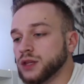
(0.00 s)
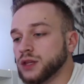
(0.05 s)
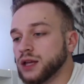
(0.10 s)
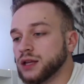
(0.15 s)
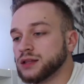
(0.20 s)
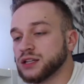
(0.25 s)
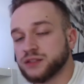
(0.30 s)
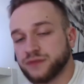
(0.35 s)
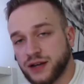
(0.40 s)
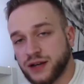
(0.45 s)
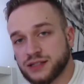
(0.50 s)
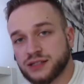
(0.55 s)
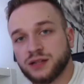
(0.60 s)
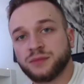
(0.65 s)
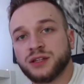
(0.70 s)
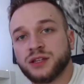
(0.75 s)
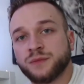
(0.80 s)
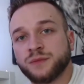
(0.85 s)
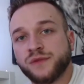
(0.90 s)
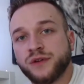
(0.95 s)
Das war's dann
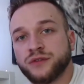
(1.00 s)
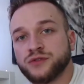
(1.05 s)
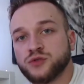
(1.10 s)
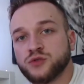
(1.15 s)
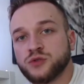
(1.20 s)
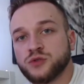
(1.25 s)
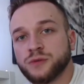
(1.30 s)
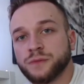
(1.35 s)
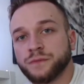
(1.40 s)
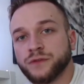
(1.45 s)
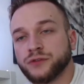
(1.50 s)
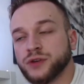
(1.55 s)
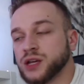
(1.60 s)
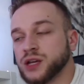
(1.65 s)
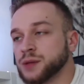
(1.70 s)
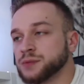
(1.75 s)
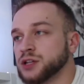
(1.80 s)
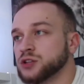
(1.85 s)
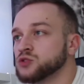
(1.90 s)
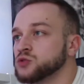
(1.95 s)
mit dem Review. Viel
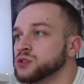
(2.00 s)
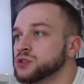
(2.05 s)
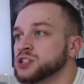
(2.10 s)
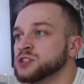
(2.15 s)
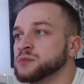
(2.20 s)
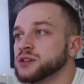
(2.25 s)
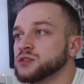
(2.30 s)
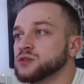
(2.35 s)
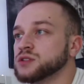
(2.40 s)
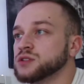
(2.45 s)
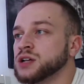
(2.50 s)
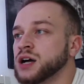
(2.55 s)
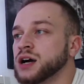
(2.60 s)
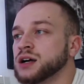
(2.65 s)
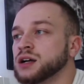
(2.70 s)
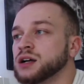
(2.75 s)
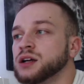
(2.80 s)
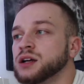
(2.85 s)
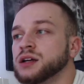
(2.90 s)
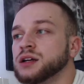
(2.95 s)
gibt's dazu nicht mehr zu
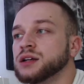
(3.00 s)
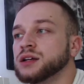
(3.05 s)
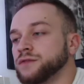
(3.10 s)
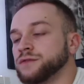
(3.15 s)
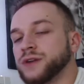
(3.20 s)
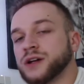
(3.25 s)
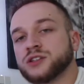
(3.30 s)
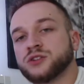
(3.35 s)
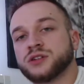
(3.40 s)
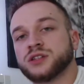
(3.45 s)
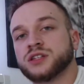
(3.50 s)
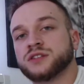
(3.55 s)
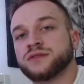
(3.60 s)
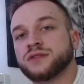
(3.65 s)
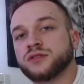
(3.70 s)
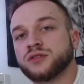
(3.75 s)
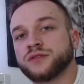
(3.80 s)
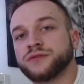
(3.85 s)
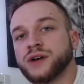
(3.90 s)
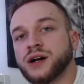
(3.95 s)
sagen. Falls euch das
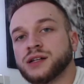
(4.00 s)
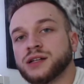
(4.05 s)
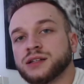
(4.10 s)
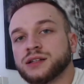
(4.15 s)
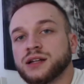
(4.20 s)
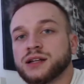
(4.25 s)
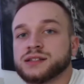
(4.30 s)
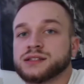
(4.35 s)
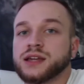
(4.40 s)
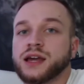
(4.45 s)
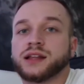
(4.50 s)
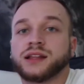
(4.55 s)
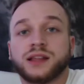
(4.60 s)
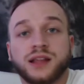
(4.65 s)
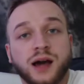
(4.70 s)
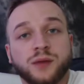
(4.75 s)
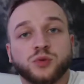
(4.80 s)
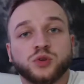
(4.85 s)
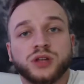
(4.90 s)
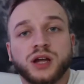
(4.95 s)
Video gefallen hat, lasst gerne ein
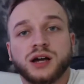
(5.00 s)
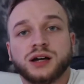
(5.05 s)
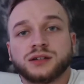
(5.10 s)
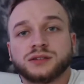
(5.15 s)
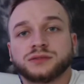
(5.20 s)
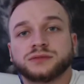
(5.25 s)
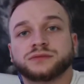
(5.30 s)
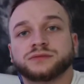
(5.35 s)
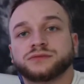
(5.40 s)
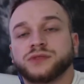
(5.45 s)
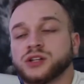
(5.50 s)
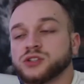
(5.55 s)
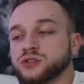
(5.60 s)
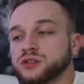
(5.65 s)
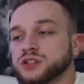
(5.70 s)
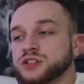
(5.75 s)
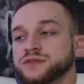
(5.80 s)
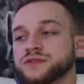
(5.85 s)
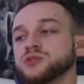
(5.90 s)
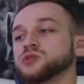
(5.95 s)
Abo da. Falls euch
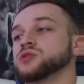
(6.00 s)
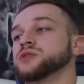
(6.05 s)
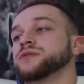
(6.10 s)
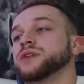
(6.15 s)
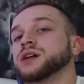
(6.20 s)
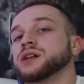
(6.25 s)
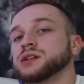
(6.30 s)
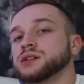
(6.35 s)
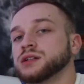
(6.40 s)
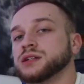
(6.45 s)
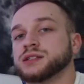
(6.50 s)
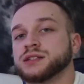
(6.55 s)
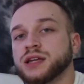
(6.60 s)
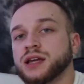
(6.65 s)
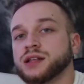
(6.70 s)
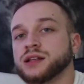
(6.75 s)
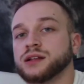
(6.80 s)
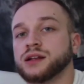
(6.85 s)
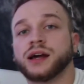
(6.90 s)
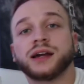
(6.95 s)
das Video gefallen hat, lasst
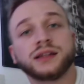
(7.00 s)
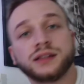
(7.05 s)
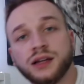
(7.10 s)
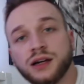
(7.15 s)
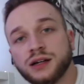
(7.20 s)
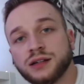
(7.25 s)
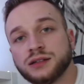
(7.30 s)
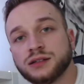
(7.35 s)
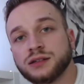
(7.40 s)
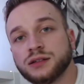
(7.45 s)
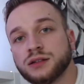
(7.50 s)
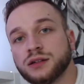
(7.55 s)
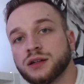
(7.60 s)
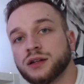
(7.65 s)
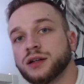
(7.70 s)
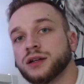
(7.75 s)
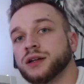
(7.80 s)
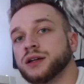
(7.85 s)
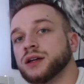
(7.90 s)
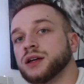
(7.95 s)
gerne ein Like da.
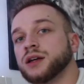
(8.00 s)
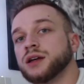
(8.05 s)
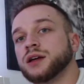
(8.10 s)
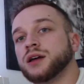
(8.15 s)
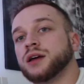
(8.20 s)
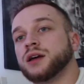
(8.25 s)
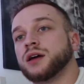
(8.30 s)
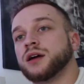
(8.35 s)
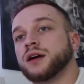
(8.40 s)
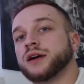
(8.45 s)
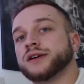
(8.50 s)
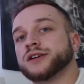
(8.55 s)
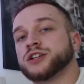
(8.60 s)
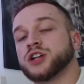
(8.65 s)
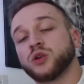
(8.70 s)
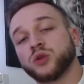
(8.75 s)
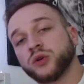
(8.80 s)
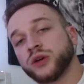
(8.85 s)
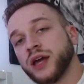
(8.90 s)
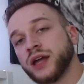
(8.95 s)

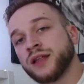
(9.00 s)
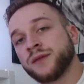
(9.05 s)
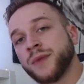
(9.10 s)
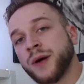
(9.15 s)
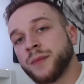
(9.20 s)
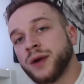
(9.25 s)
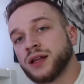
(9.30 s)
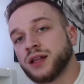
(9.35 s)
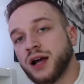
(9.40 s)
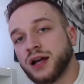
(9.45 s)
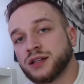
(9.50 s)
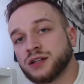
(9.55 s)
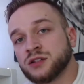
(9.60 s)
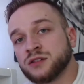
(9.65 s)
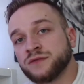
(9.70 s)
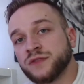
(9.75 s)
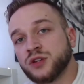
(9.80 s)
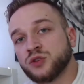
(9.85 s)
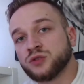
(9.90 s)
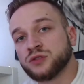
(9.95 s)
Schaut auch gerne bei meinen anderen
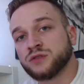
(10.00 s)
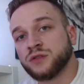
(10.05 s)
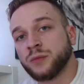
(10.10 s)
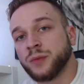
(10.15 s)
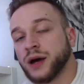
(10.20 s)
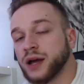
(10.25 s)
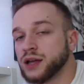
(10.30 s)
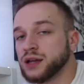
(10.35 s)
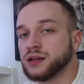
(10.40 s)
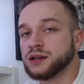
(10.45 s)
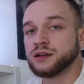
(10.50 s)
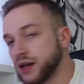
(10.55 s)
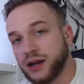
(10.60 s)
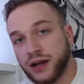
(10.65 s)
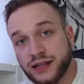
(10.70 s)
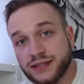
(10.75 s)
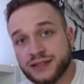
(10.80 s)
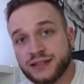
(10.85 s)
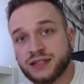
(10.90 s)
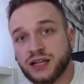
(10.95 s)
Videos vorbei.
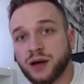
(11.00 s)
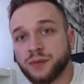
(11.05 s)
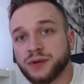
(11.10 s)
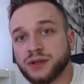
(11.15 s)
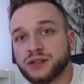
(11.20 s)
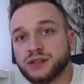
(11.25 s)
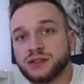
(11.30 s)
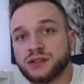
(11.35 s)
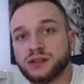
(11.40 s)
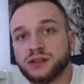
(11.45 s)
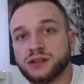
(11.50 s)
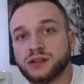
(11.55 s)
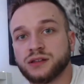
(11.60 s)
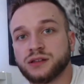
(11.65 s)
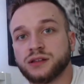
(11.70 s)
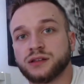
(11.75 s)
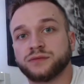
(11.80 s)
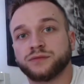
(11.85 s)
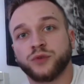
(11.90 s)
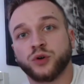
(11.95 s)
Letztens habe ich
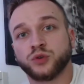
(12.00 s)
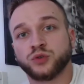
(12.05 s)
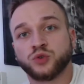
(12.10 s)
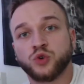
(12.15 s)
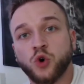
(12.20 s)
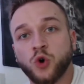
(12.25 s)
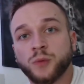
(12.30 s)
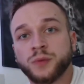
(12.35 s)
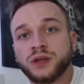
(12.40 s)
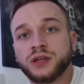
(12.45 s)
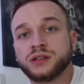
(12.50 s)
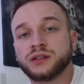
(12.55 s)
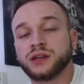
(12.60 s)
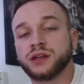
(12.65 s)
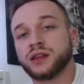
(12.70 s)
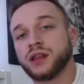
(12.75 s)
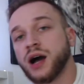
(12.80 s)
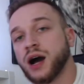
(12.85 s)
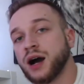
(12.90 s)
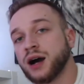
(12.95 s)
von Kobi
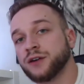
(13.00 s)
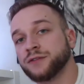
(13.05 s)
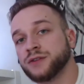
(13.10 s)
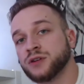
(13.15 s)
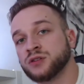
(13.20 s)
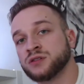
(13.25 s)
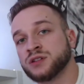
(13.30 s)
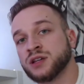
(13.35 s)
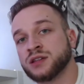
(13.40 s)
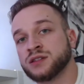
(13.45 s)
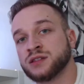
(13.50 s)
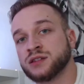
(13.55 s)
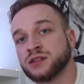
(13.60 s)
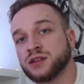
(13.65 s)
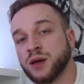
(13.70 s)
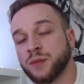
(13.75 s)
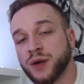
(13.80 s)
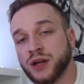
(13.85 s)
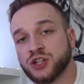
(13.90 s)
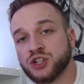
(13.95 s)
den A64
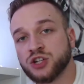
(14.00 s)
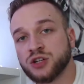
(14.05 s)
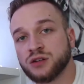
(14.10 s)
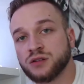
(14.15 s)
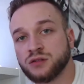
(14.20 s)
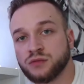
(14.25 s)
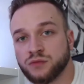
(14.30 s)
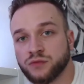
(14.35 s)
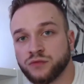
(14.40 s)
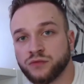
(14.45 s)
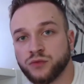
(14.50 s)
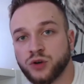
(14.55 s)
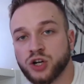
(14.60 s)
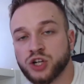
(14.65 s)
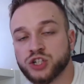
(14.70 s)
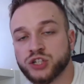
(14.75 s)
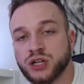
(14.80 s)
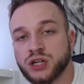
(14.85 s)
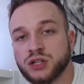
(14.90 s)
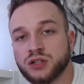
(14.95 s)
Apache
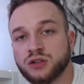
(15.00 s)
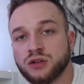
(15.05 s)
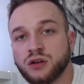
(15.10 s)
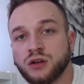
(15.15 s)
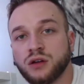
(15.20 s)
vorgestellt.